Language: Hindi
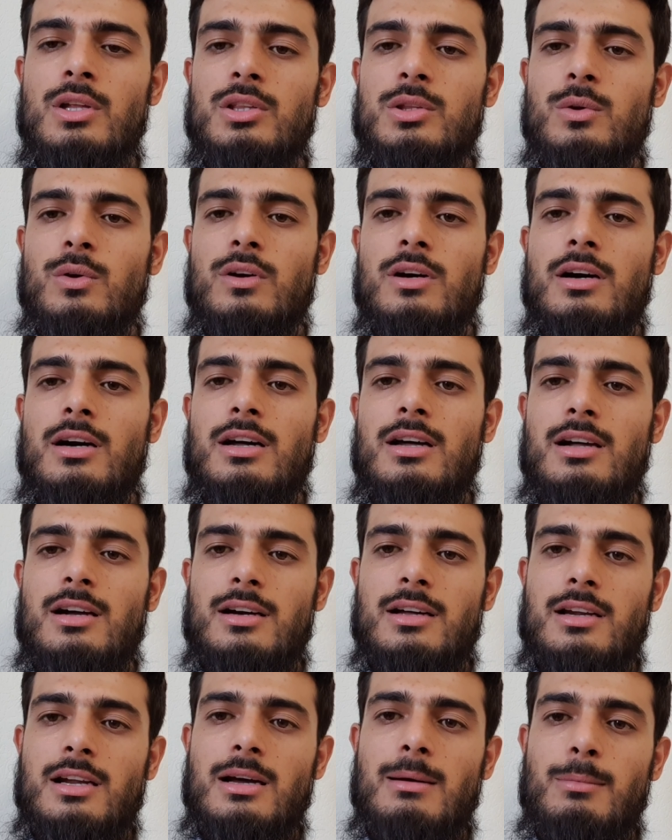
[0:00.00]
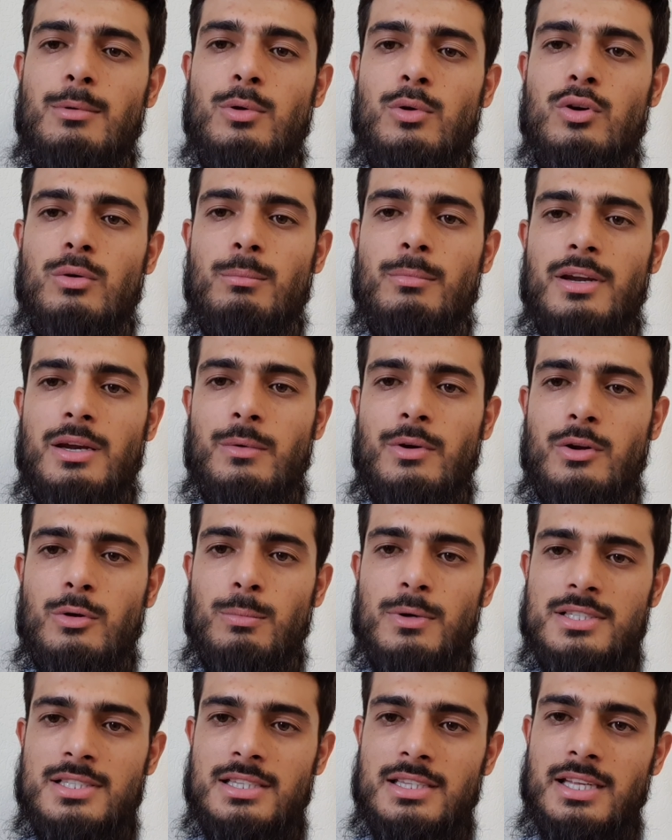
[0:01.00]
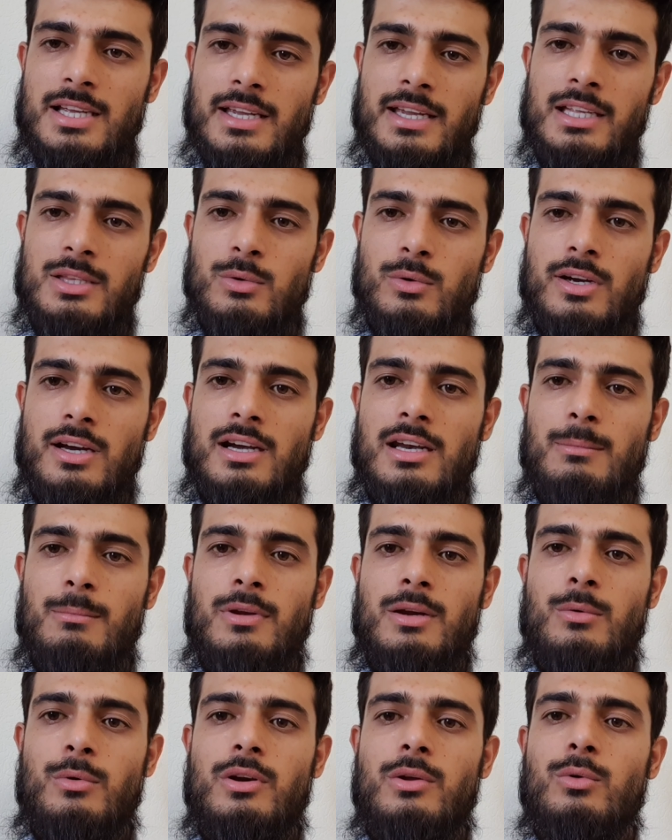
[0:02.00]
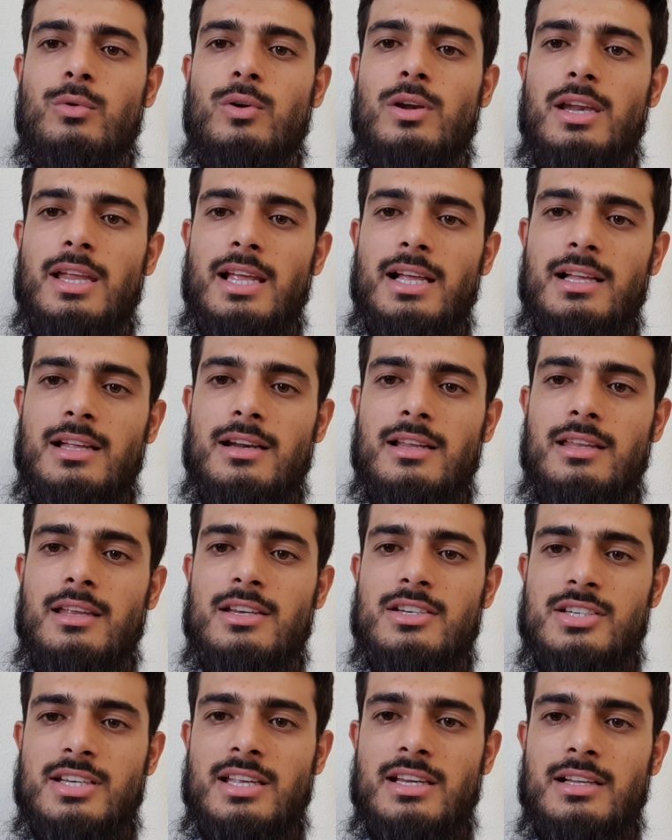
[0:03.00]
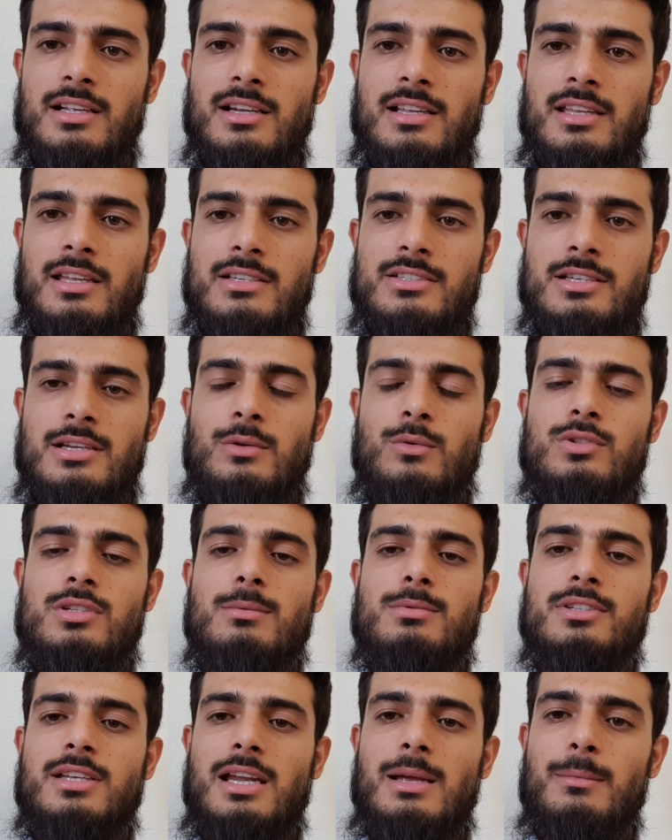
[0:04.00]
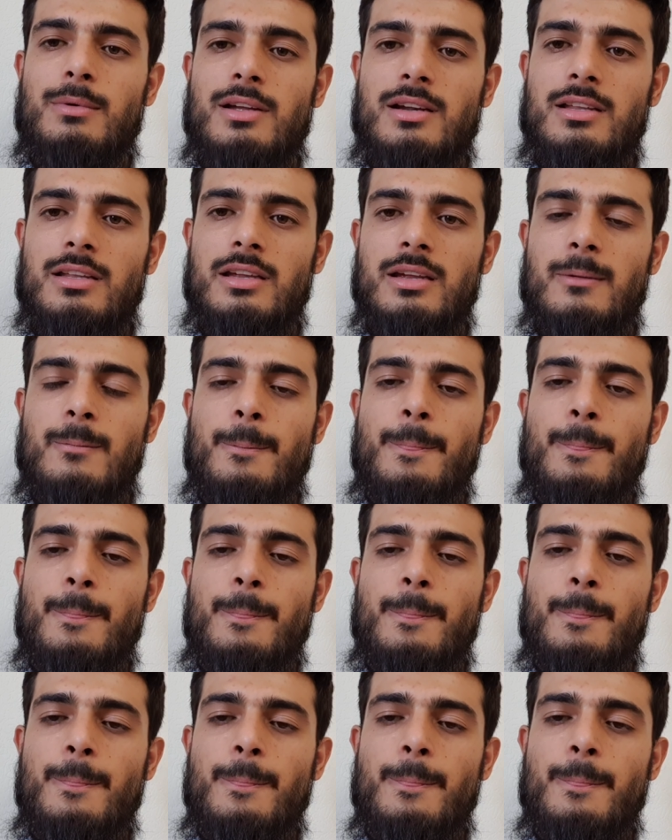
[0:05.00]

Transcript: तो अगर आप लोग को मेरी वीडियो पसंद आई है तो काइंडली मेरी वीडियो को लाइक कर दे शेयर कर दे चैनल को सब्सक्राइब कर दे